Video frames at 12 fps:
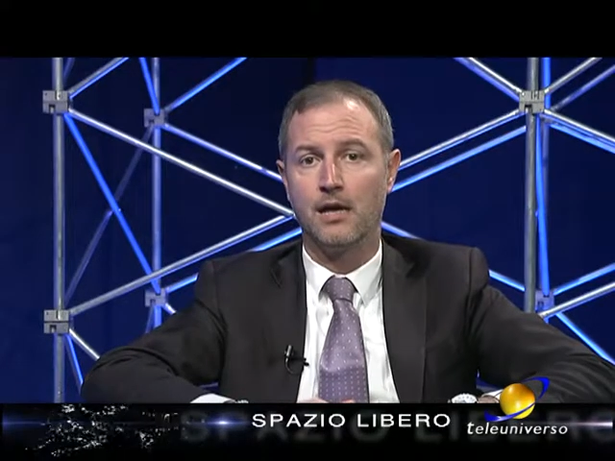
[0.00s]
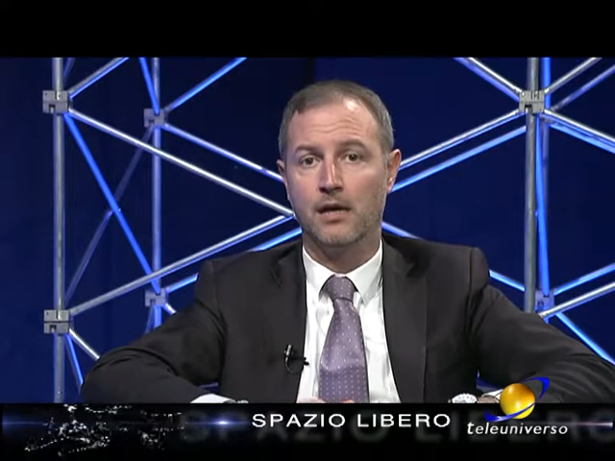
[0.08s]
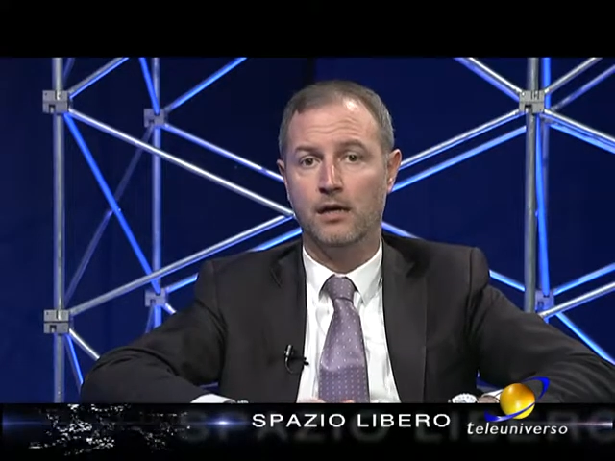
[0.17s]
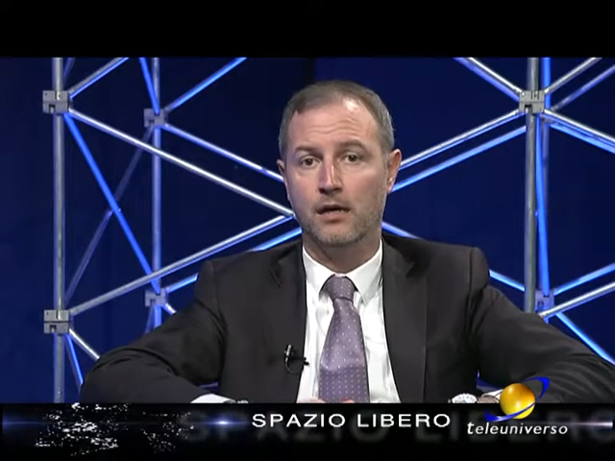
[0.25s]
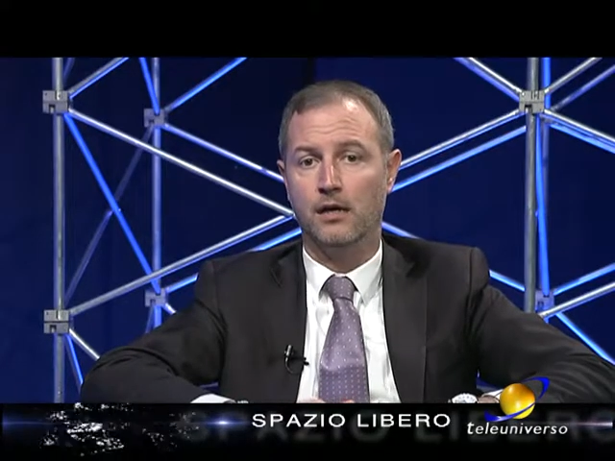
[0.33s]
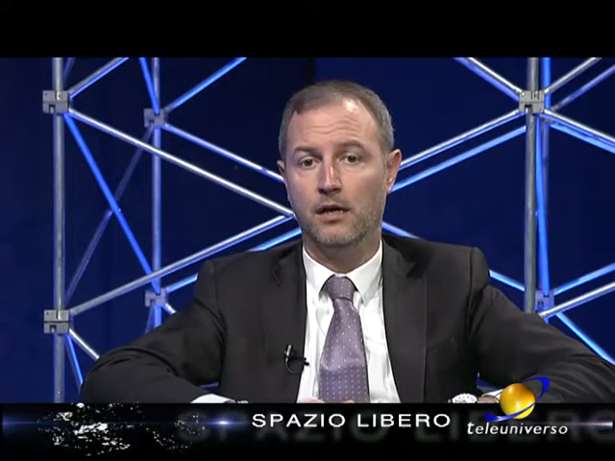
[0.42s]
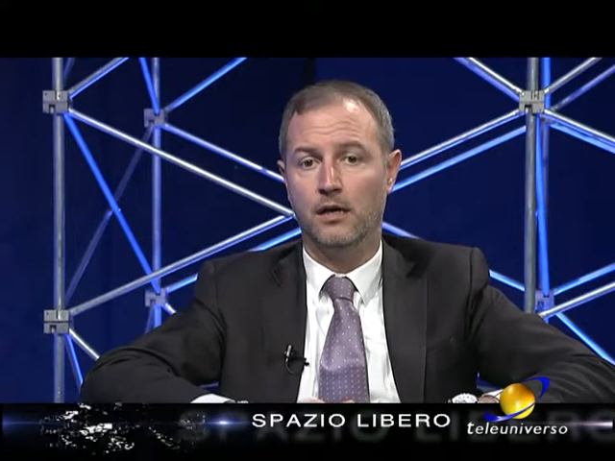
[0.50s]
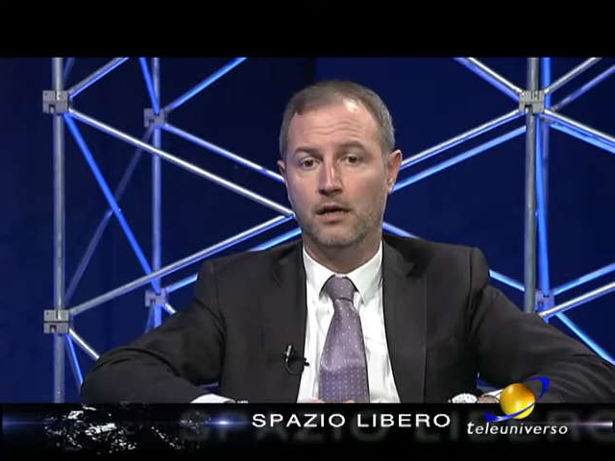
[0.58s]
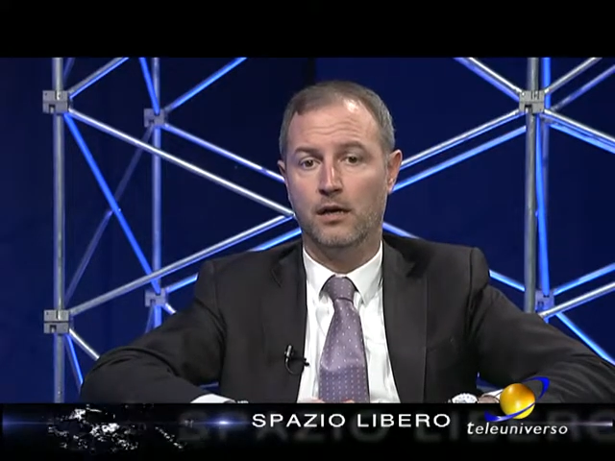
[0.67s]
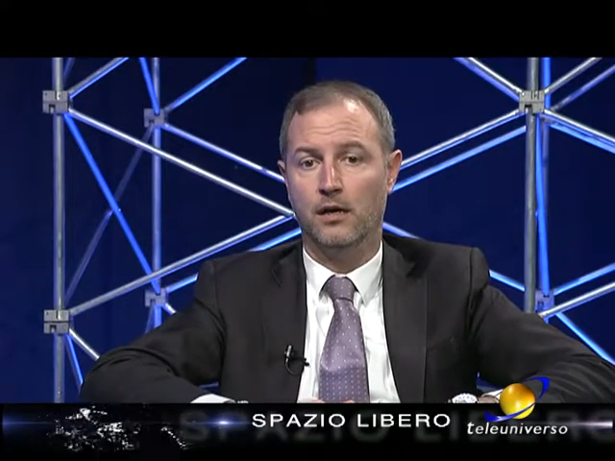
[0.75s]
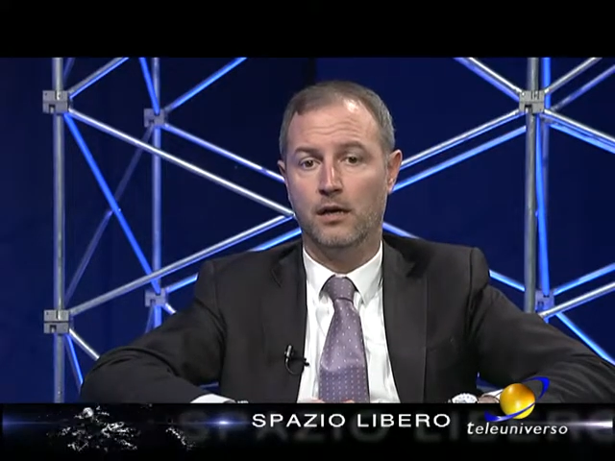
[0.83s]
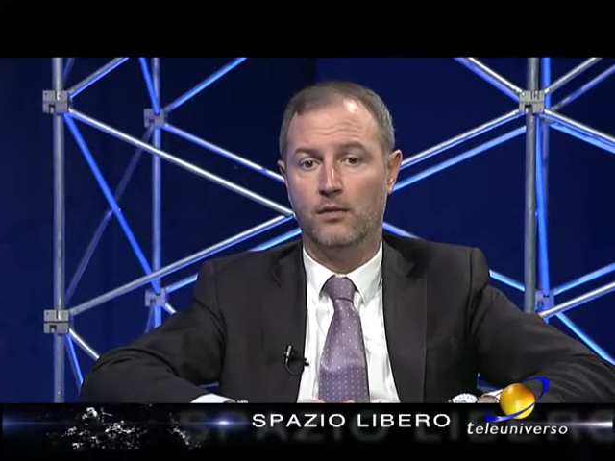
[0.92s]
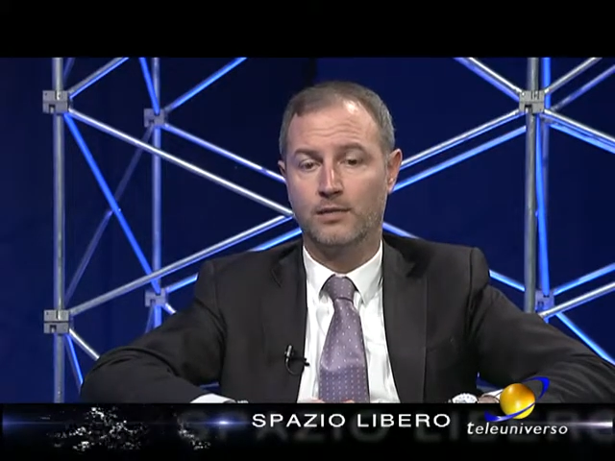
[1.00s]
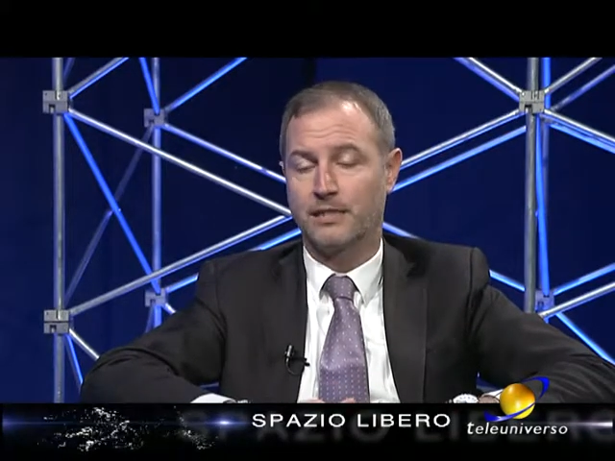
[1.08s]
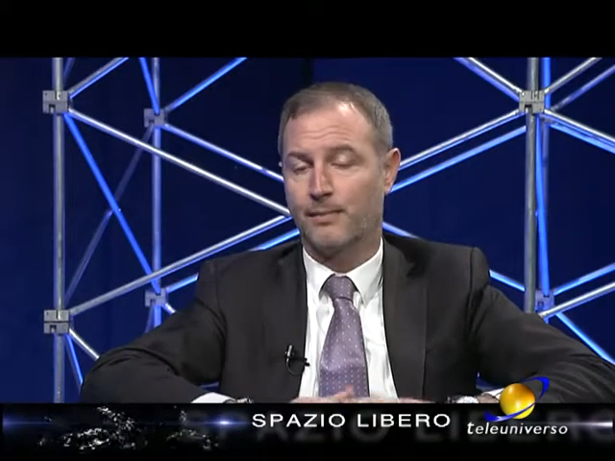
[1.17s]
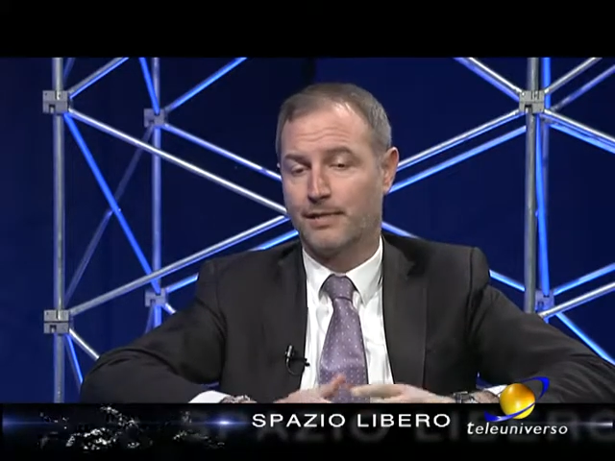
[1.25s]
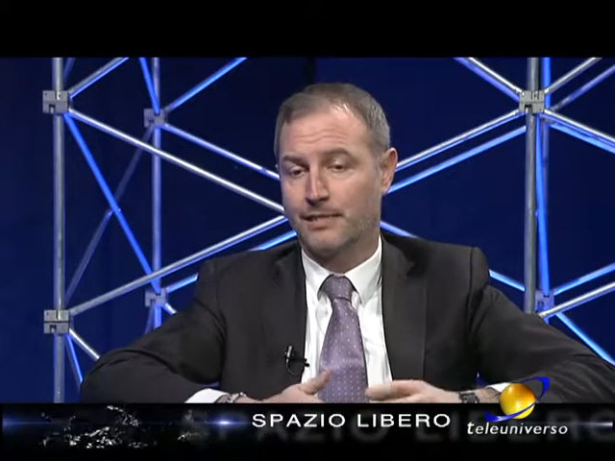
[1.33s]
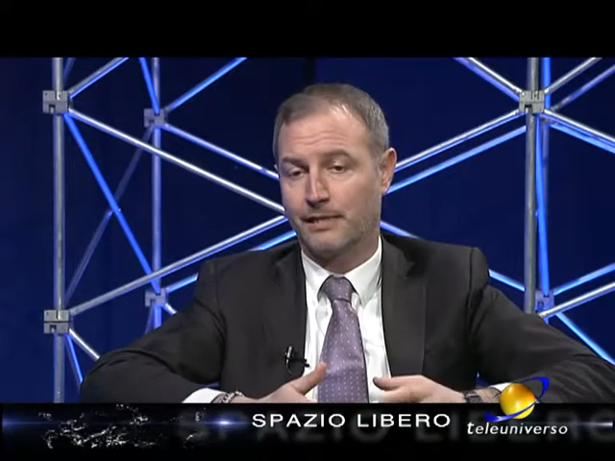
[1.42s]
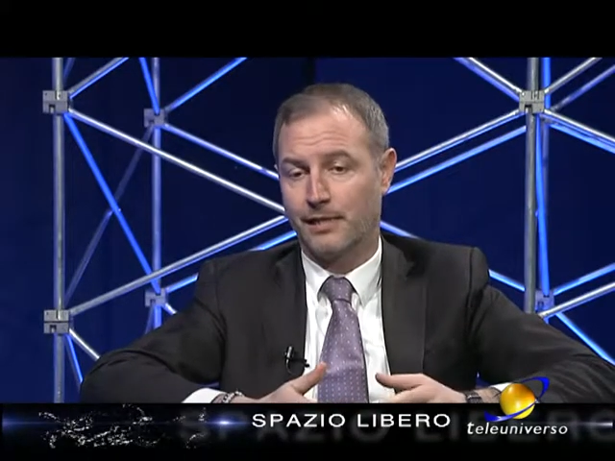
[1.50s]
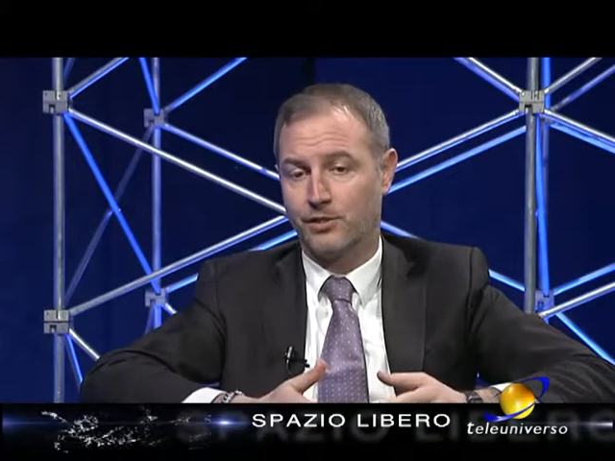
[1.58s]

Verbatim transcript: eh, questa passata